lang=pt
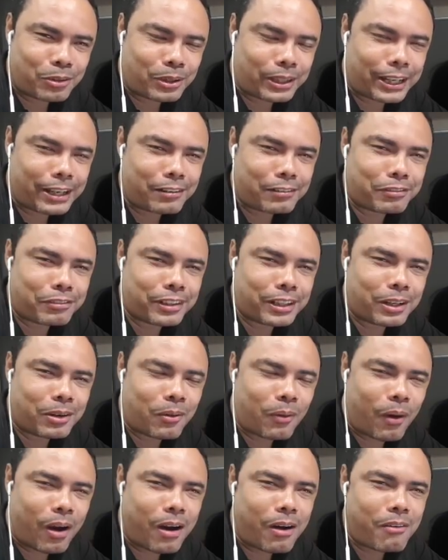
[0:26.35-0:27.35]
Eu quero
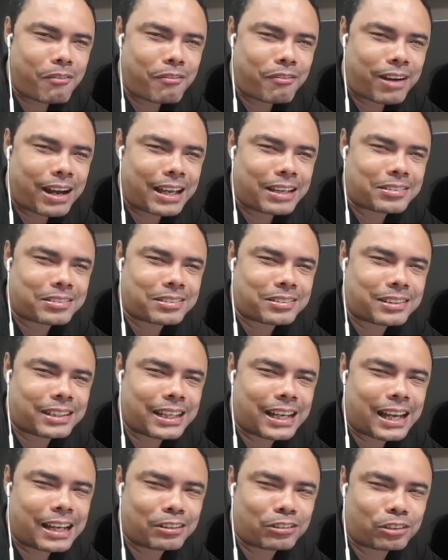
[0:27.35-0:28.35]
ver qual vai
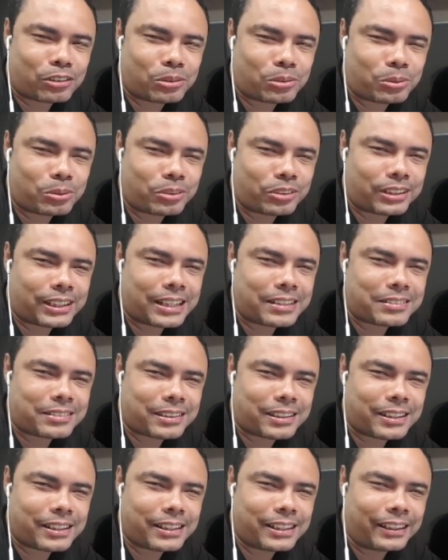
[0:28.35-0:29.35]
ser a atitude da
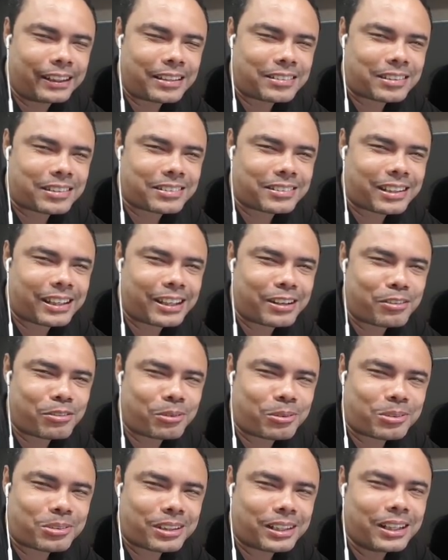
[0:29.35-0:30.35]
esquerda nessa saia
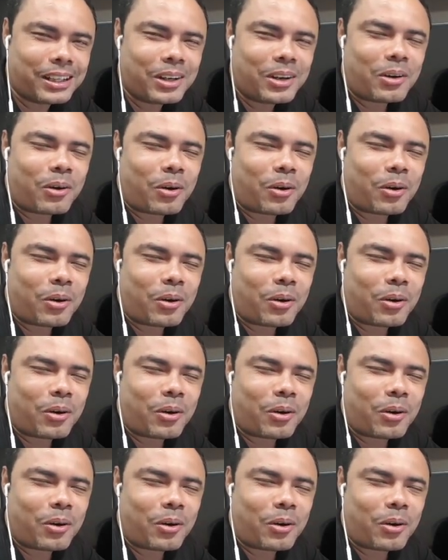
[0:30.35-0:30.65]
justa.